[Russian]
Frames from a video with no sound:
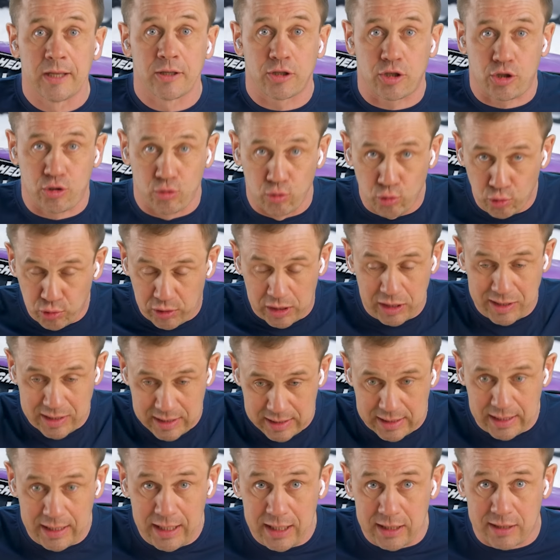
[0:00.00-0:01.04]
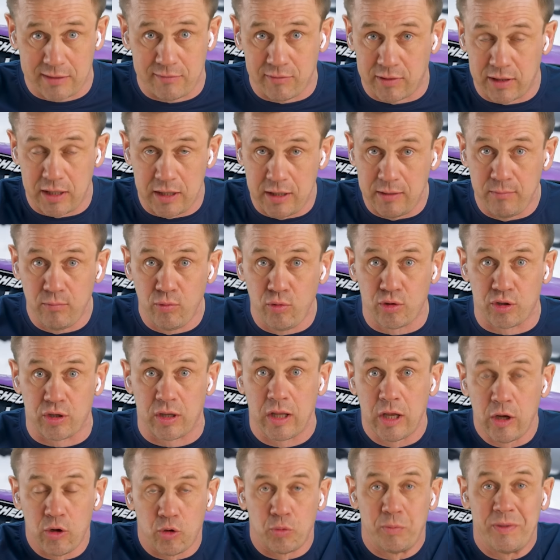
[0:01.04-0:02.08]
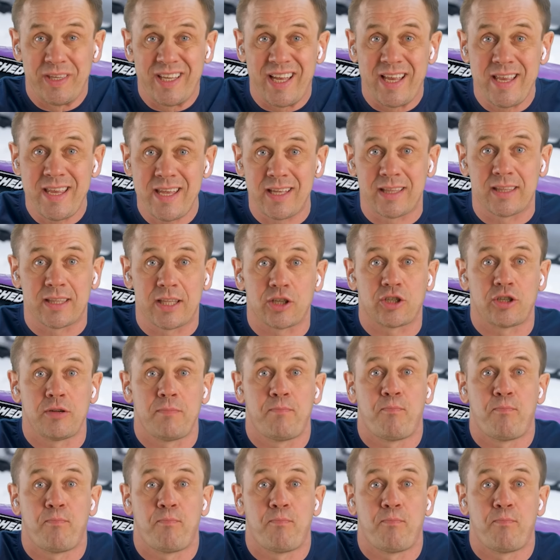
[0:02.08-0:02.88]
Суд, естественно, не может. У меня нет даже